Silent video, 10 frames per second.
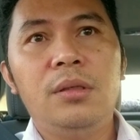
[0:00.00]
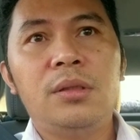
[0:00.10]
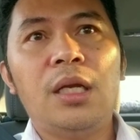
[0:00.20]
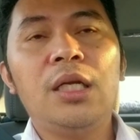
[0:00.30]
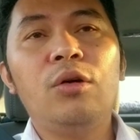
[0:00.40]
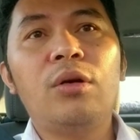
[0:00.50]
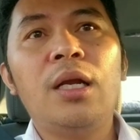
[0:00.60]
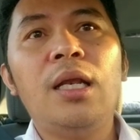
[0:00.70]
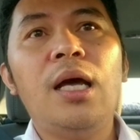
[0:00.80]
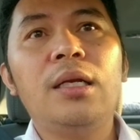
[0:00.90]
sa
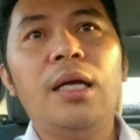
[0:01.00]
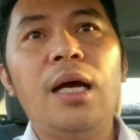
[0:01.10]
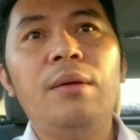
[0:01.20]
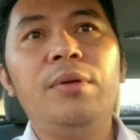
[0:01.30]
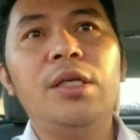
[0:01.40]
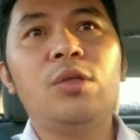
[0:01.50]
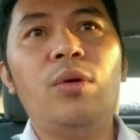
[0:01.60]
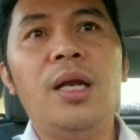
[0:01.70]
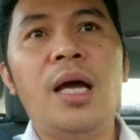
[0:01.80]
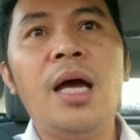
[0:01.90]
likuran lang ng aming
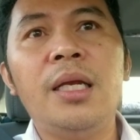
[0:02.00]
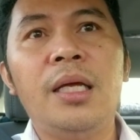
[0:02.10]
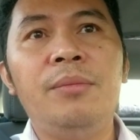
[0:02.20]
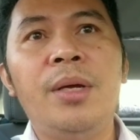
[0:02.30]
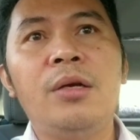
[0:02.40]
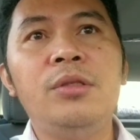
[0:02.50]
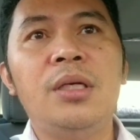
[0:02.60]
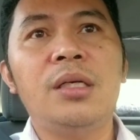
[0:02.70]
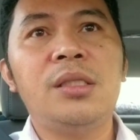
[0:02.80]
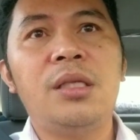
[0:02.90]
eskwelahan ay meron
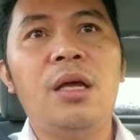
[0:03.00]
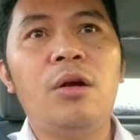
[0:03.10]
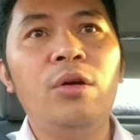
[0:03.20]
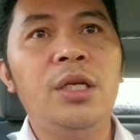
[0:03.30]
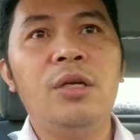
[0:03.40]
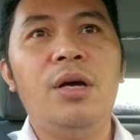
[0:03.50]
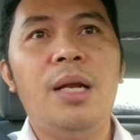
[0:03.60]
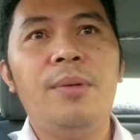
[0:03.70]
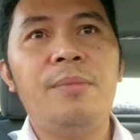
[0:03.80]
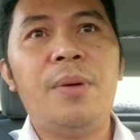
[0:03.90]
dyang estero hindi ko
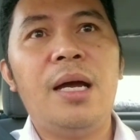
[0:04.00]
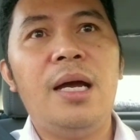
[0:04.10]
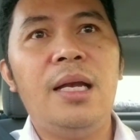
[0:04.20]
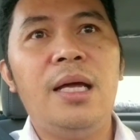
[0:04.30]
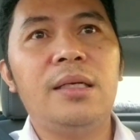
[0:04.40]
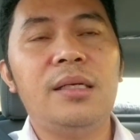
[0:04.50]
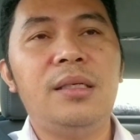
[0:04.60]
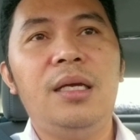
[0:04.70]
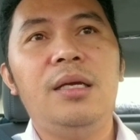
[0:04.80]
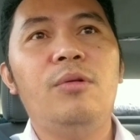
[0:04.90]
alam ang pangalan
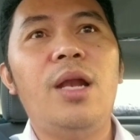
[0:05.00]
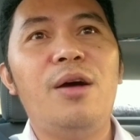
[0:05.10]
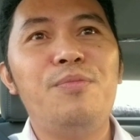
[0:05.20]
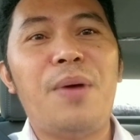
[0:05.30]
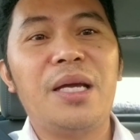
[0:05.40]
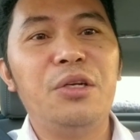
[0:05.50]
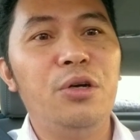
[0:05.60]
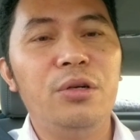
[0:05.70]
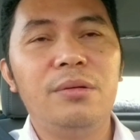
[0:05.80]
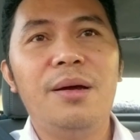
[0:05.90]
kasi wala akong pakinoon